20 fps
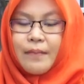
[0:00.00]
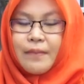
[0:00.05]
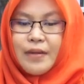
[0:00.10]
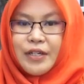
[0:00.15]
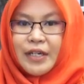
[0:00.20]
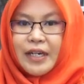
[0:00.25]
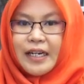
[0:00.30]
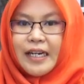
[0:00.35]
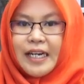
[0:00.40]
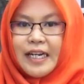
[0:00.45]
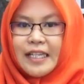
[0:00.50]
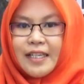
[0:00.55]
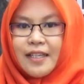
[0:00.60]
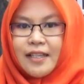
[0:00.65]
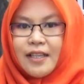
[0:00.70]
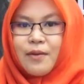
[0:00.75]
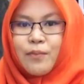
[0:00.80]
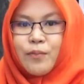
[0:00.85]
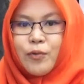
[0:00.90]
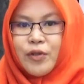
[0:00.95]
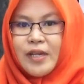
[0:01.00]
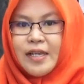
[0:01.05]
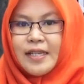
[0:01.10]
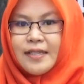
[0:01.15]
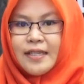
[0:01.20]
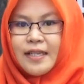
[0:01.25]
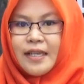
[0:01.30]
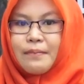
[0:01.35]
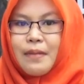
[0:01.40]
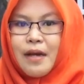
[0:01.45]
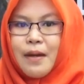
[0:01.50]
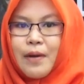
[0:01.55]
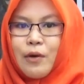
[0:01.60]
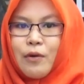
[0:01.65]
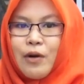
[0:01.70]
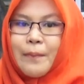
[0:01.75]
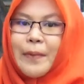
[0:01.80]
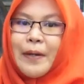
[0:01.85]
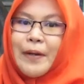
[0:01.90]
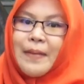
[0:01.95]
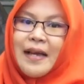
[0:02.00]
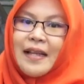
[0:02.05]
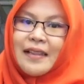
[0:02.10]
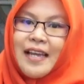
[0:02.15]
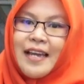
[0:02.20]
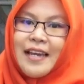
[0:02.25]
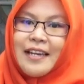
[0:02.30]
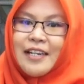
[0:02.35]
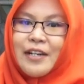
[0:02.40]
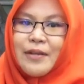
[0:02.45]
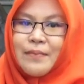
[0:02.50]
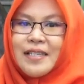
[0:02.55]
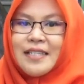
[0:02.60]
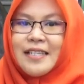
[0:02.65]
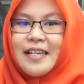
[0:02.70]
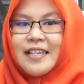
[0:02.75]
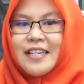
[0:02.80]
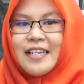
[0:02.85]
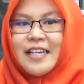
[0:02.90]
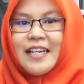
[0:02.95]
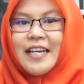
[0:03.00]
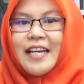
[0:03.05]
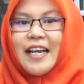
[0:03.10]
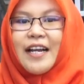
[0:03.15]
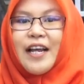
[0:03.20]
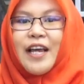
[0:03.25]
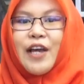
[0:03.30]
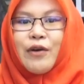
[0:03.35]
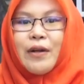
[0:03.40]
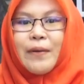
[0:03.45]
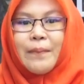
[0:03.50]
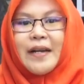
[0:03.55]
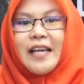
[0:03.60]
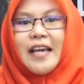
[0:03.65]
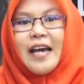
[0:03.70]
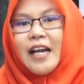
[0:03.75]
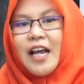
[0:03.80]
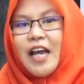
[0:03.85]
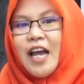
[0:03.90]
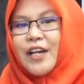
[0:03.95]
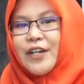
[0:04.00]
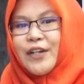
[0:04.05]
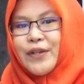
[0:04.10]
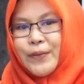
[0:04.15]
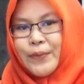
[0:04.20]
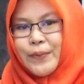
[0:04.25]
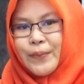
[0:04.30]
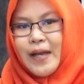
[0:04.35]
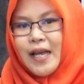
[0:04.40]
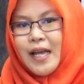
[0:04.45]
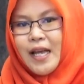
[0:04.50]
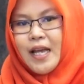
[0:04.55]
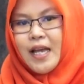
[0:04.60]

masyarakat kita punya stigma bahwa primata ini bisa dijadikan hewan peliharaan di rumah.